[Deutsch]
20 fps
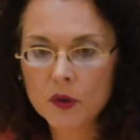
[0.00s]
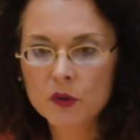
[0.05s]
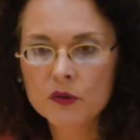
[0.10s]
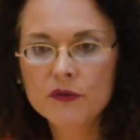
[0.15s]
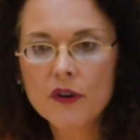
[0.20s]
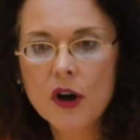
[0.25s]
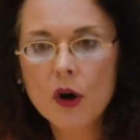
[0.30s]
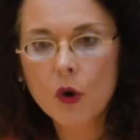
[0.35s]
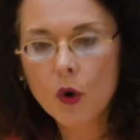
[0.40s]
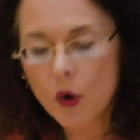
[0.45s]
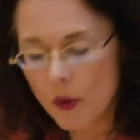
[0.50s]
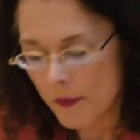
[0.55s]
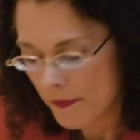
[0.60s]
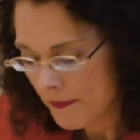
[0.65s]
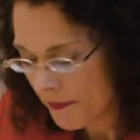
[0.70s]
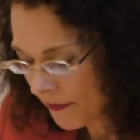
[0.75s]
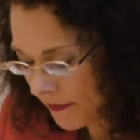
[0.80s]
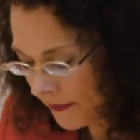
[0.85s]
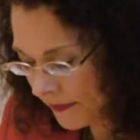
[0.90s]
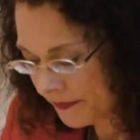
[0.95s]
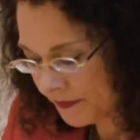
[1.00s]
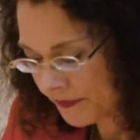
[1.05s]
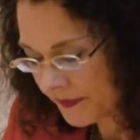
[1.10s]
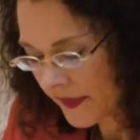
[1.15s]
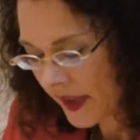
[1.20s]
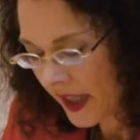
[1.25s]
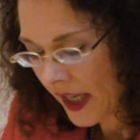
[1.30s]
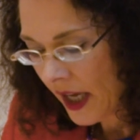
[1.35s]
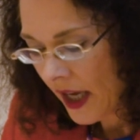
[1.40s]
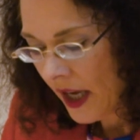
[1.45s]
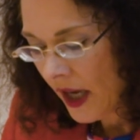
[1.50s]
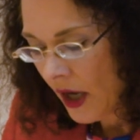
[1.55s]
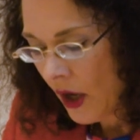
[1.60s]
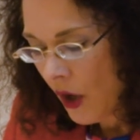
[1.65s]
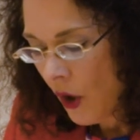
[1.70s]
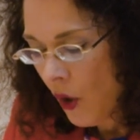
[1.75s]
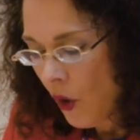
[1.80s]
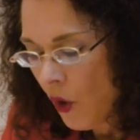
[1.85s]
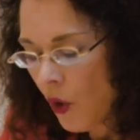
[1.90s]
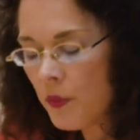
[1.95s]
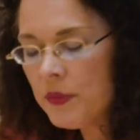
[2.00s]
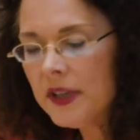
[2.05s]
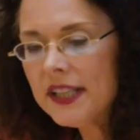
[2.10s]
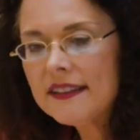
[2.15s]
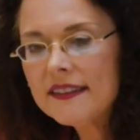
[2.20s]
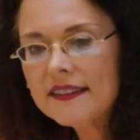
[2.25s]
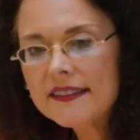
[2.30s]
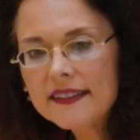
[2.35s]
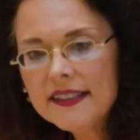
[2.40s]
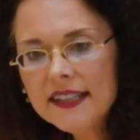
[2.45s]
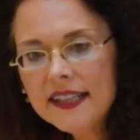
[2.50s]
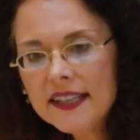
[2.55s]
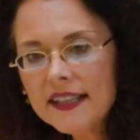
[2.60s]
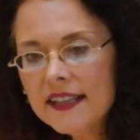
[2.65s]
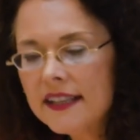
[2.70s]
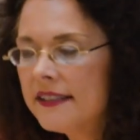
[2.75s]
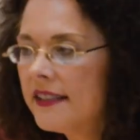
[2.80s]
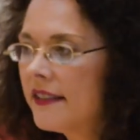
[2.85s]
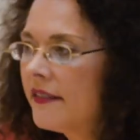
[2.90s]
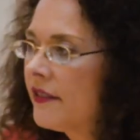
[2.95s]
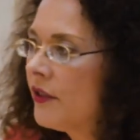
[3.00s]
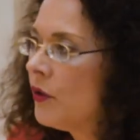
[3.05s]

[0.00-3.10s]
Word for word: Und warum? Um die Ziele des